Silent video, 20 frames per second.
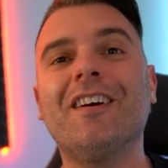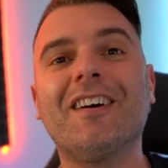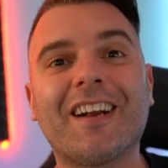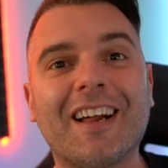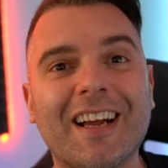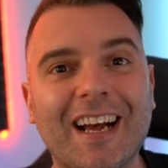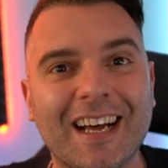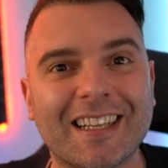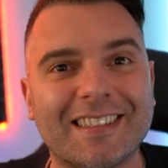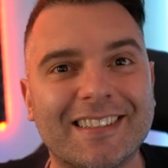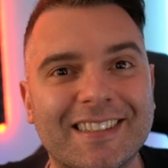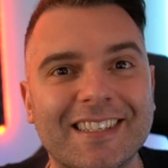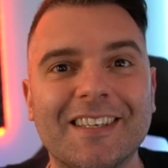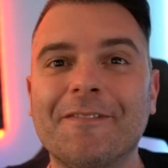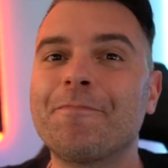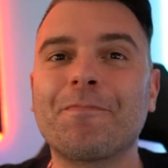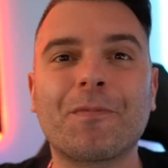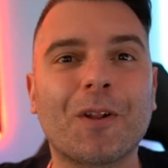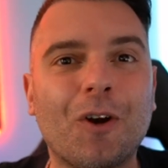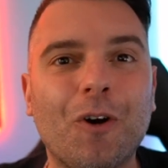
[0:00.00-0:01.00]
Ragazzi,
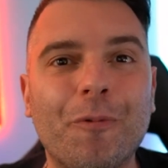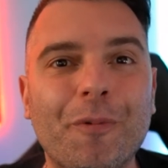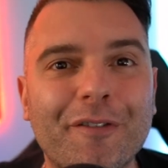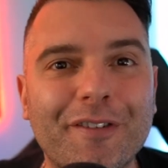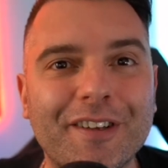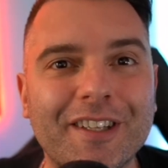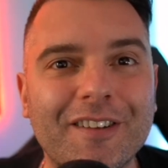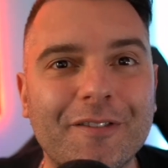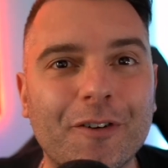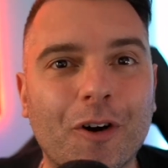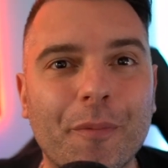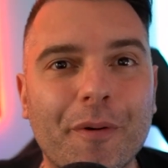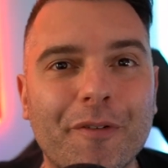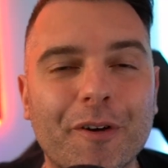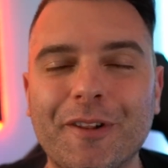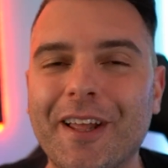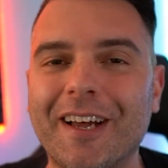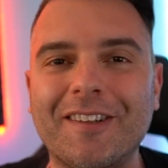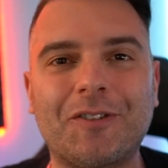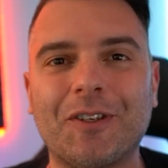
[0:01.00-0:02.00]
come vi, come vi,
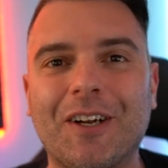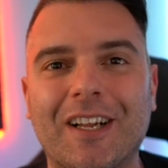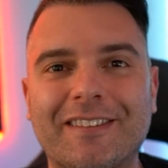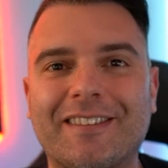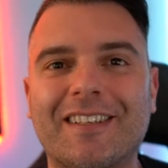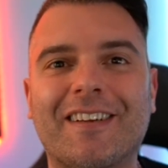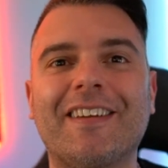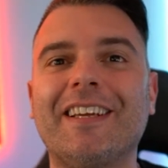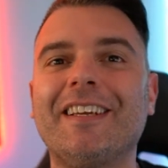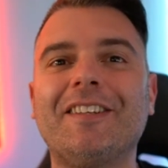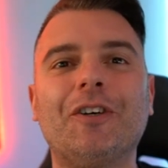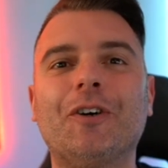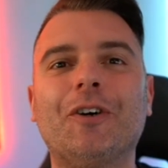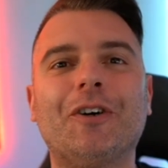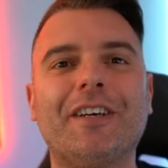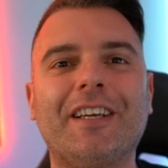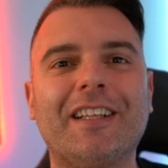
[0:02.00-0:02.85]
ho detto in altri video,